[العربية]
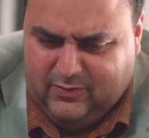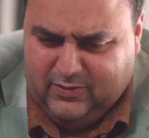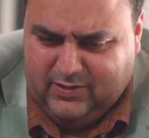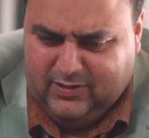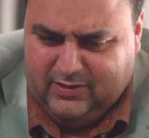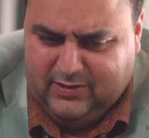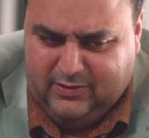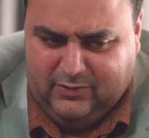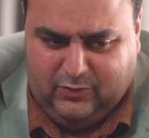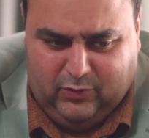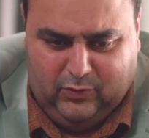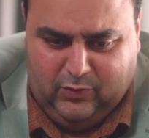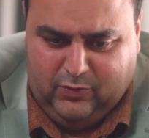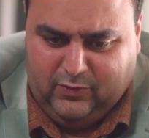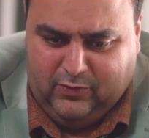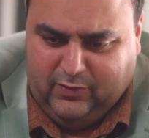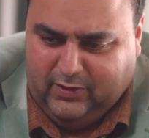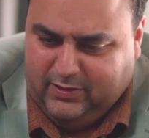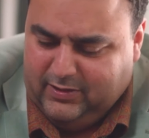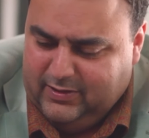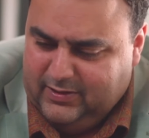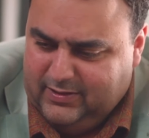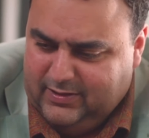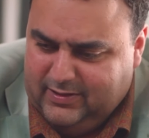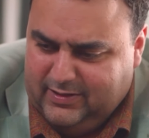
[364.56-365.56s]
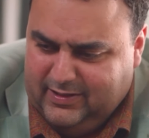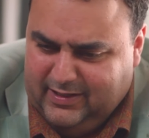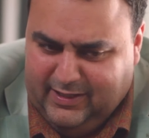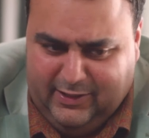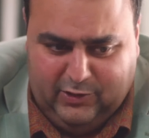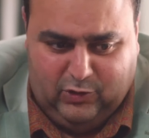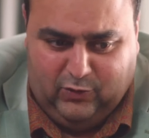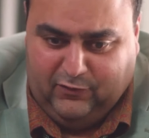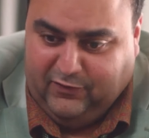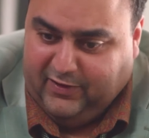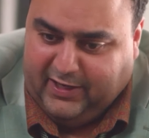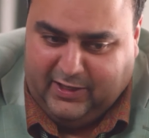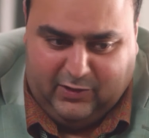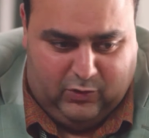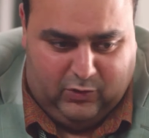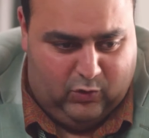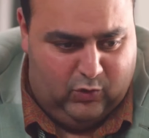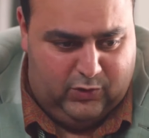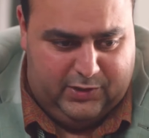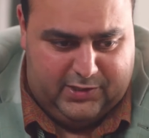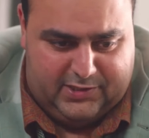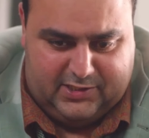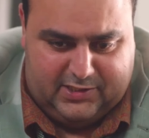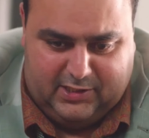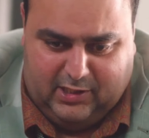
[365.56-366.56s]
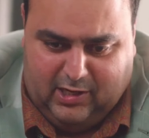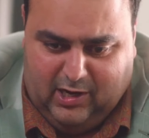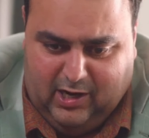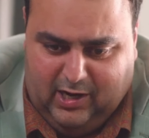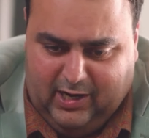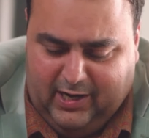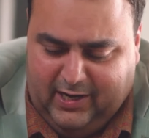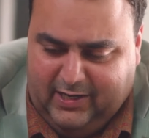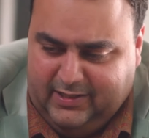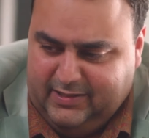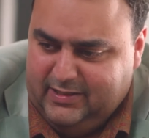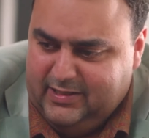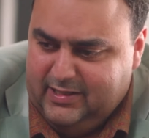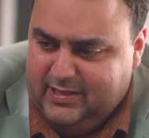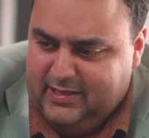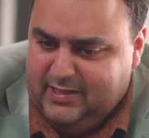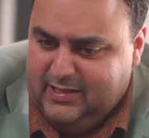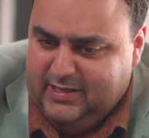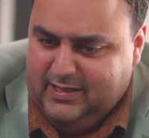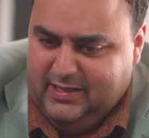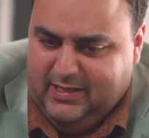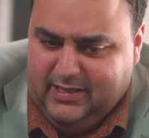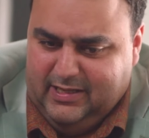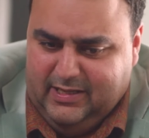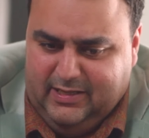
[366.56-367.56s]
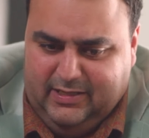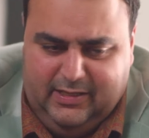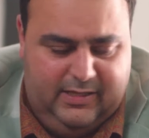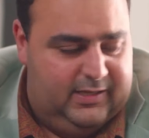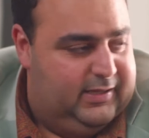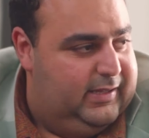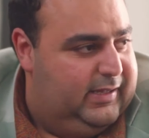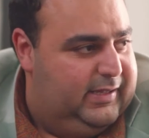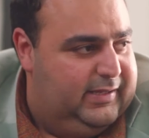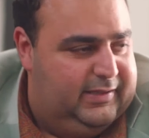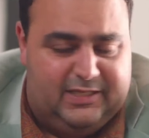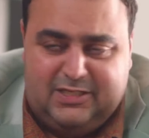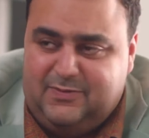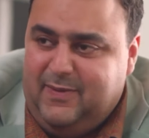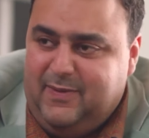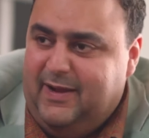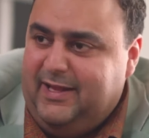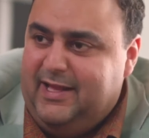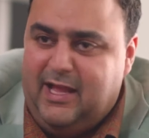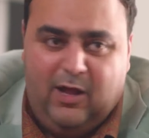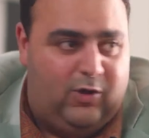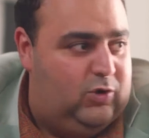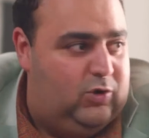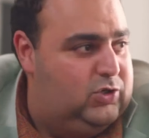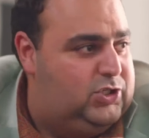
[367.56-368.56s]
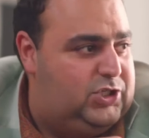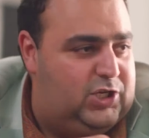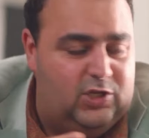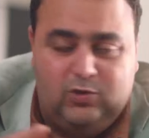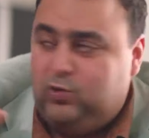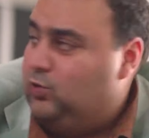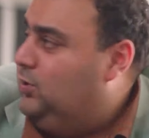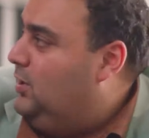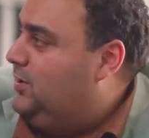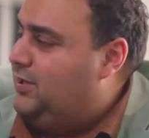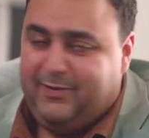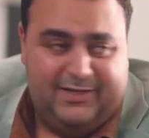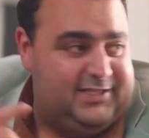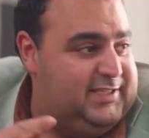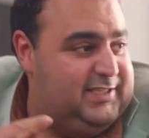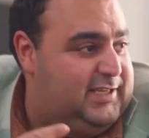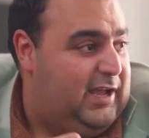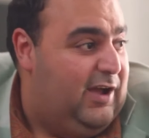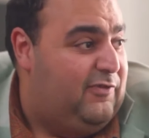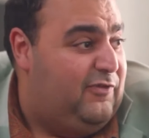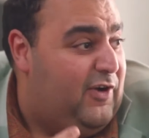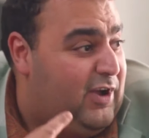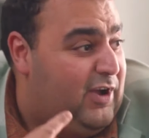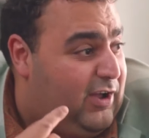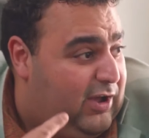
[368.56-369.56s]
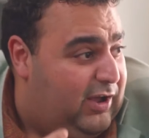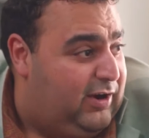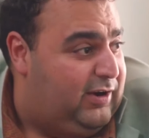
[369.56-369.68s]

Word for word: انتوا انتوا فاجئتوني الصراحه تسمح لي اخش الاوضه دي بس افكر